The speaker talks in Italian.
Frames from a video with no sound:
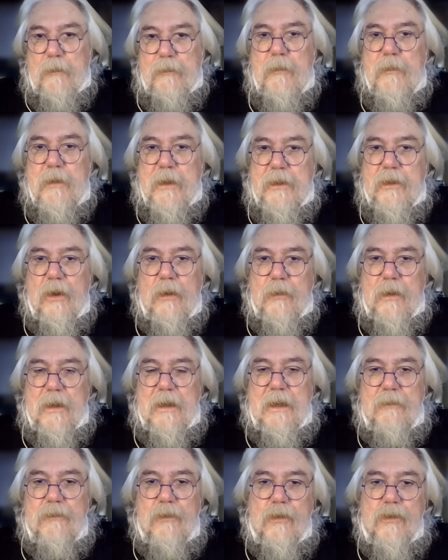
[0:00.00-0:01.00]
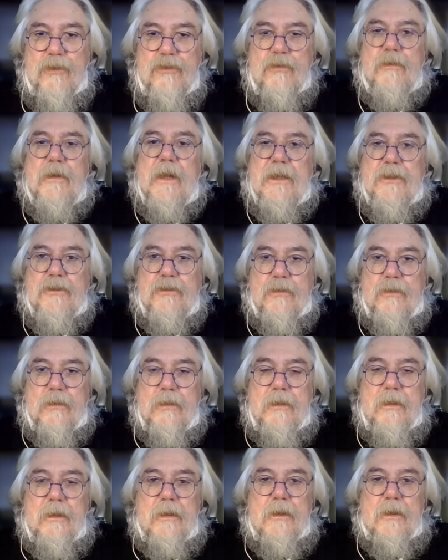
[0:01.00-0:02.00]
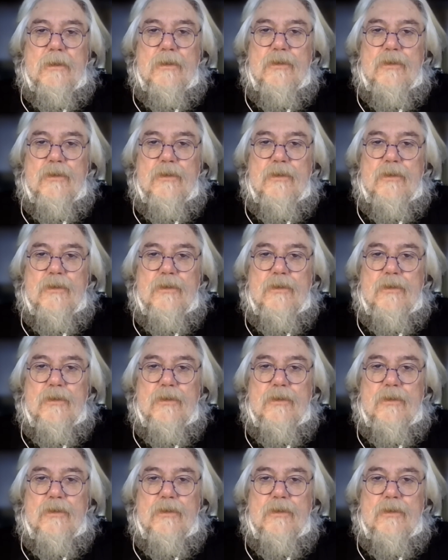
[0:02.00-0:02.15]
lui pubblicò quel lavoro su Nature,